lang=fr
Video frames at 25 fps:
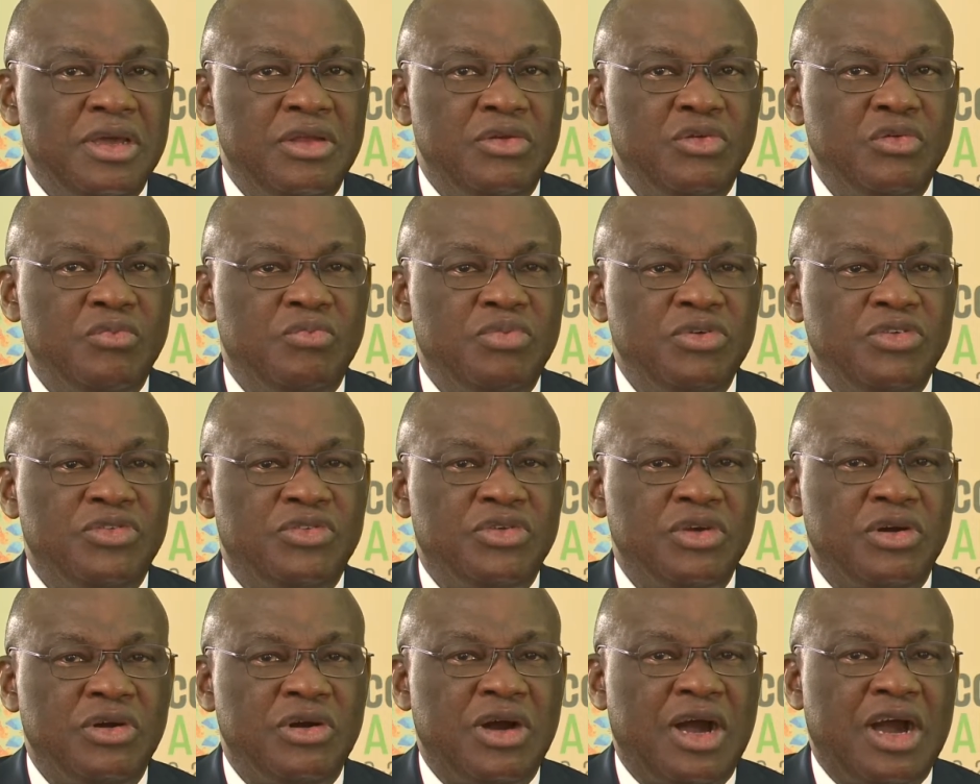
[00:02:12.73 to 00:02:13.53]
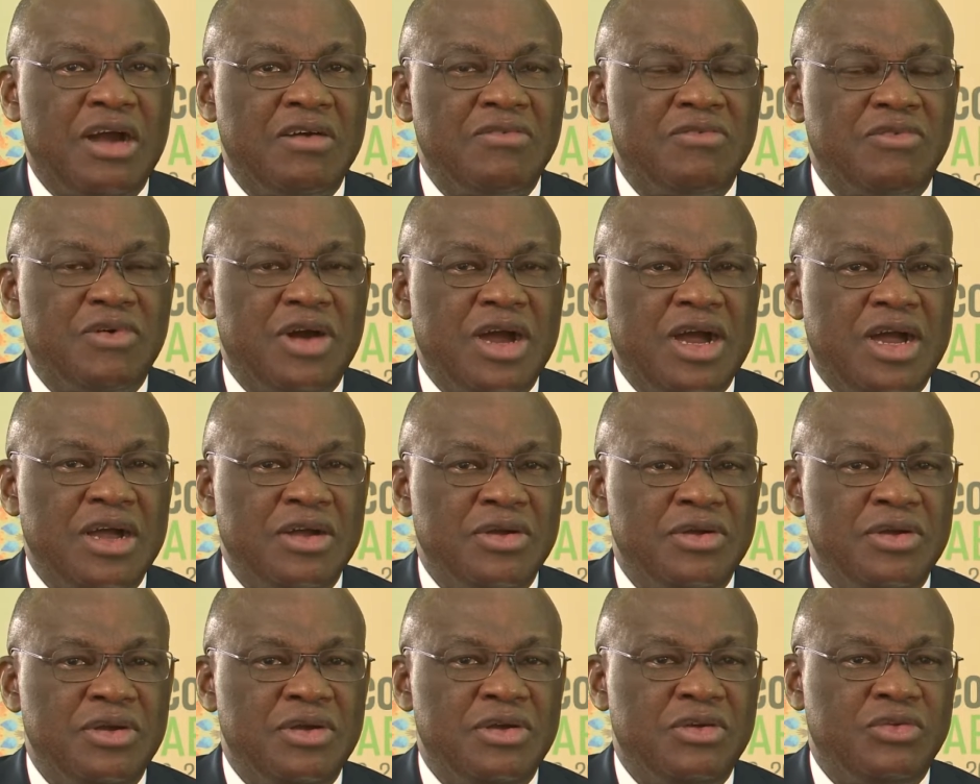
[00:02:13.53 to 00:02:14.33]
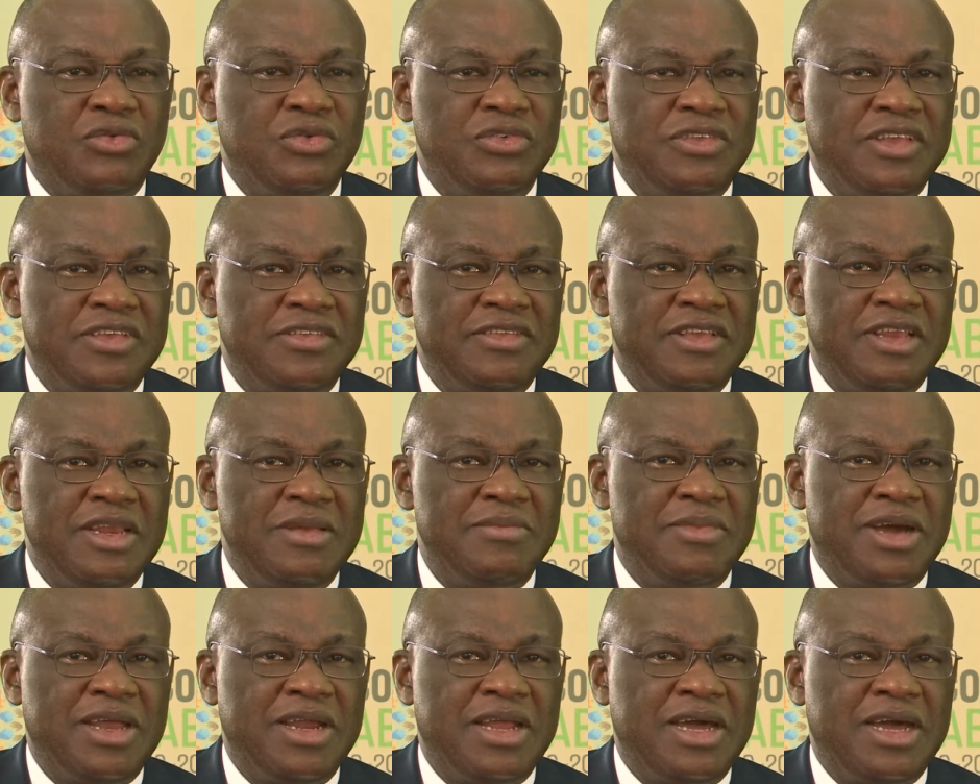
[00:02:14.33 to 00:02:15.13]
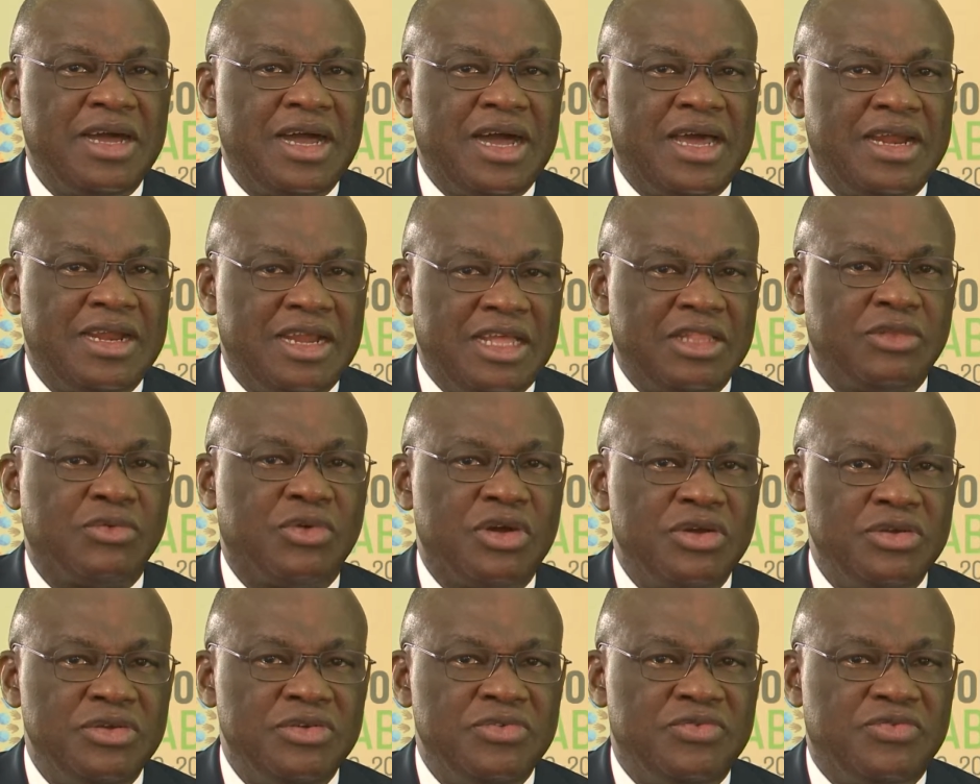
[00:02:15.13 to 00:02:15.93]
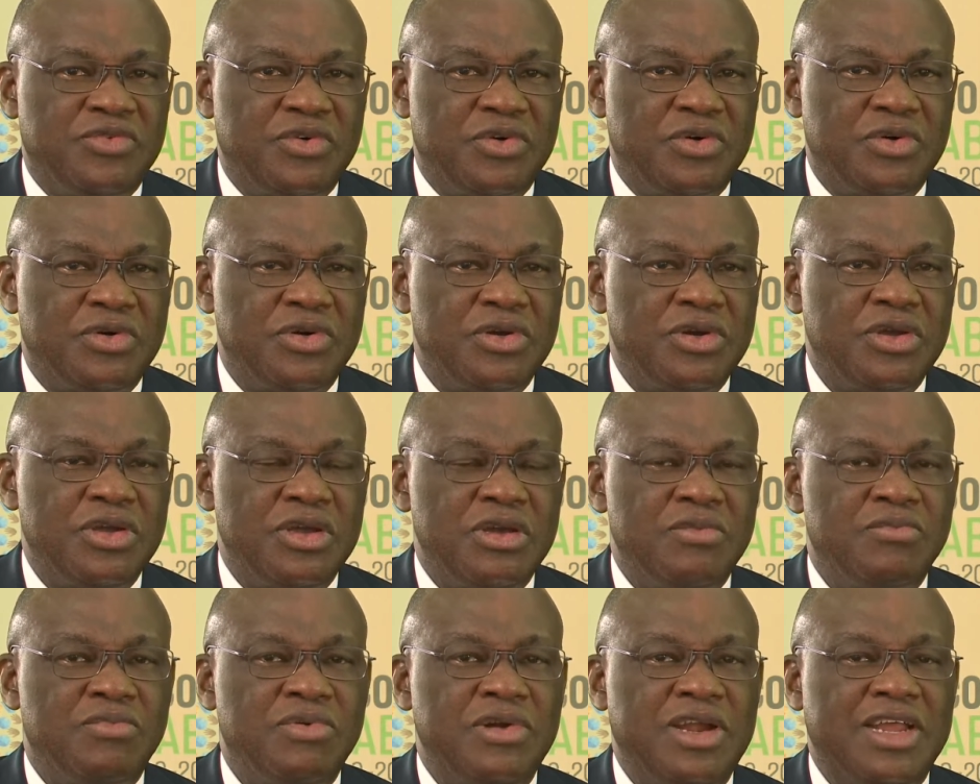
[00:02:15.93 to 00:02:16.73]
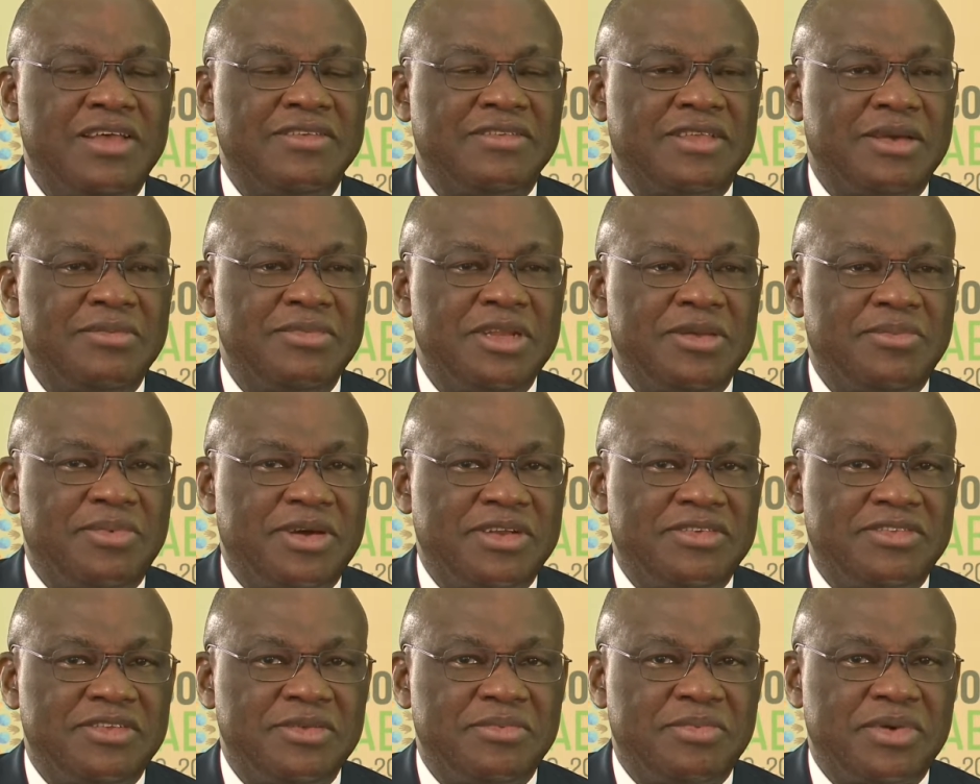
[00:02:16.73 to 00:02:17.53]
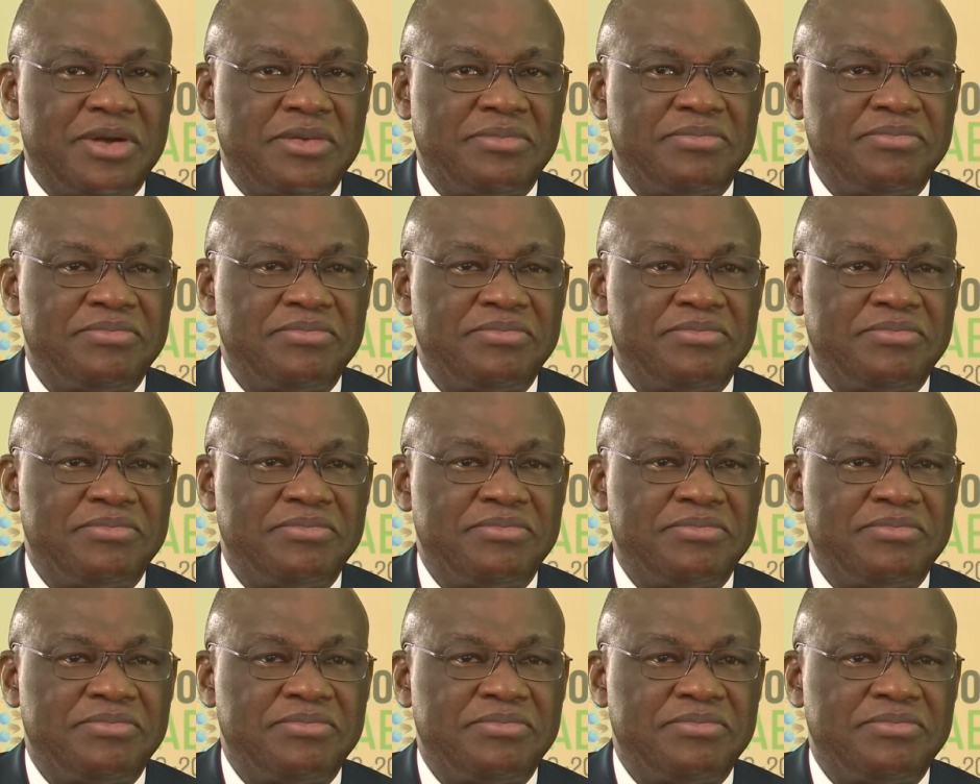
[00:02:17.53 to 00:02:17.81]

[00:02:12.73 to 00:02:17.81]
nous puissions avoir tous ces éléments-là à l'endroit où il faut pour l'ensemble des participants.